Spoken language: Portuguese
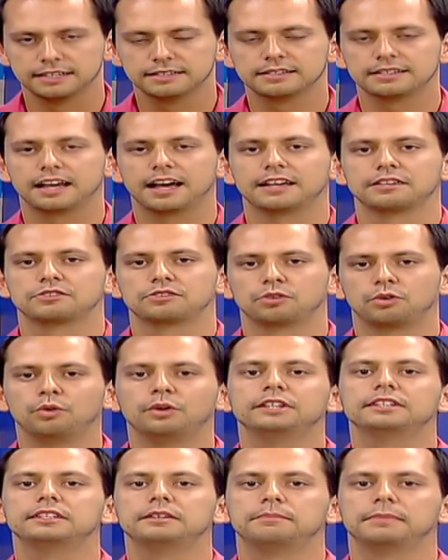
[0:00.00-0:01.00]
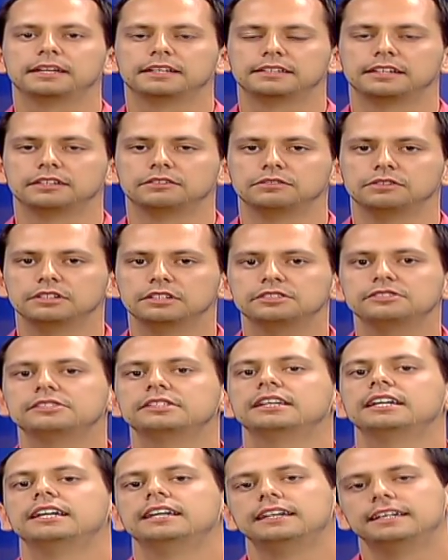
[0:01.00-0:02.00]
às 8h30 da noite,
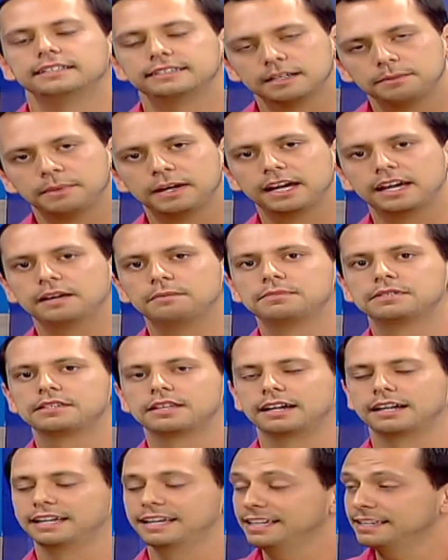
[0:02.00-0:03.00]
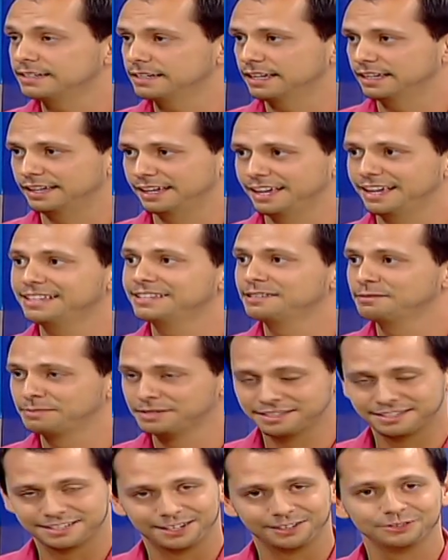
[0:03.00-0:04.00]
e também a re, re
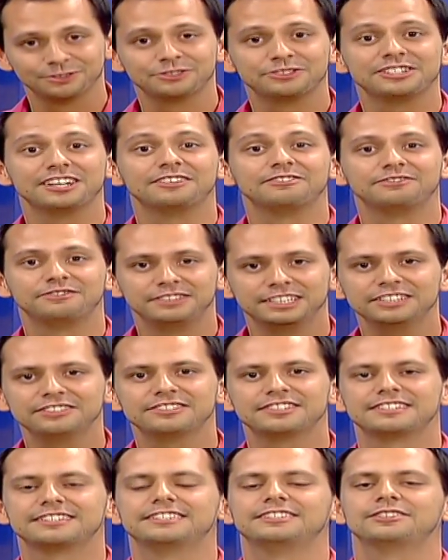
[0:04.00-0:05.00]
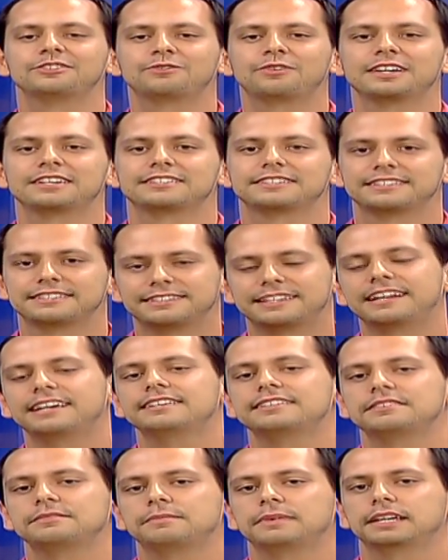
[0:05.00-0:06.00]
exibição no dia 25, às
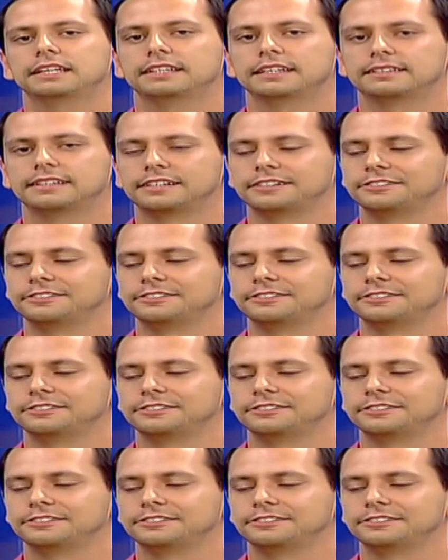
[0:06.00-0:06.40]
3h30 da tarde.